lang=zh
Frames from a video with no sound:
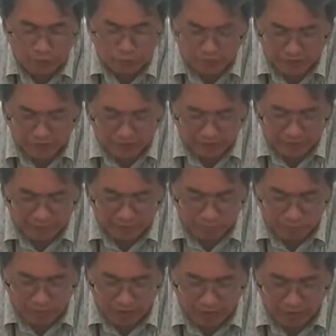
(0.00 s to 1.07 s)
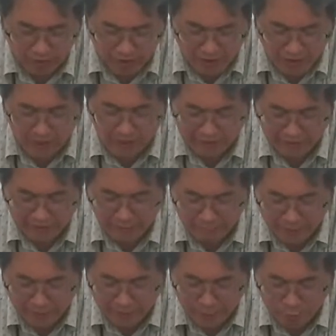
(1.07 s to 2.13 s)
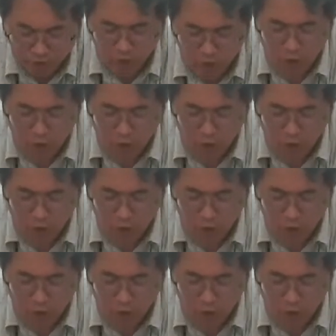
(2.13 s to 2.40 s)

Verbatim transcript: 的人这句话可以这样翻译说。